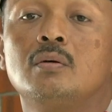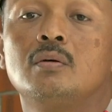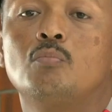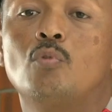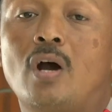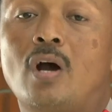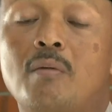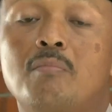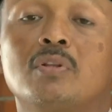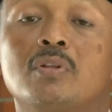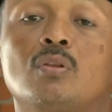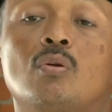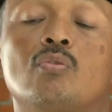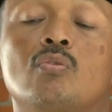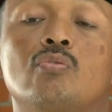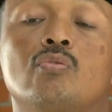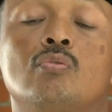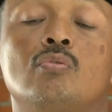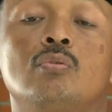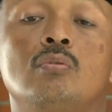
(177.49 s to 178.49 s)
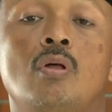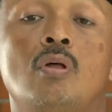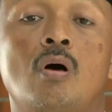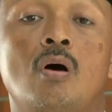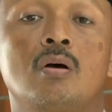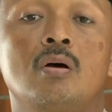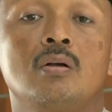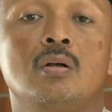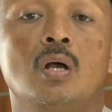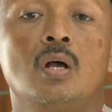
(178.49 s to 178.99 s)
Muhammad
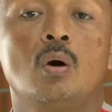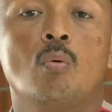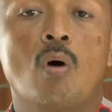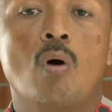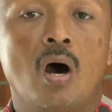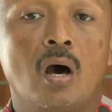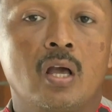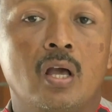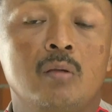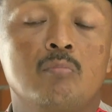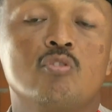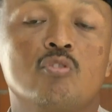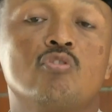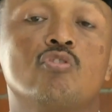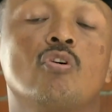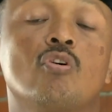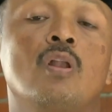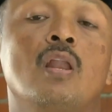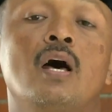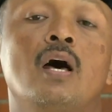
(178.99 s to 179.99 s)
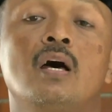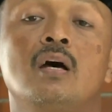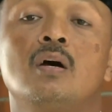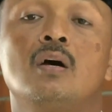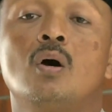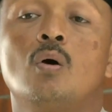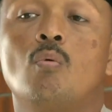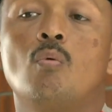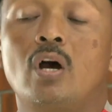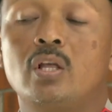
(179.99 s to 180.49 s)
Rasulullah wa aqimus sholah
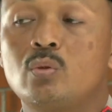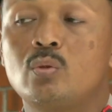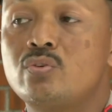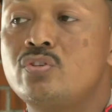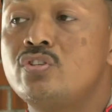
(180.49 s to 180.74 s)
wa itu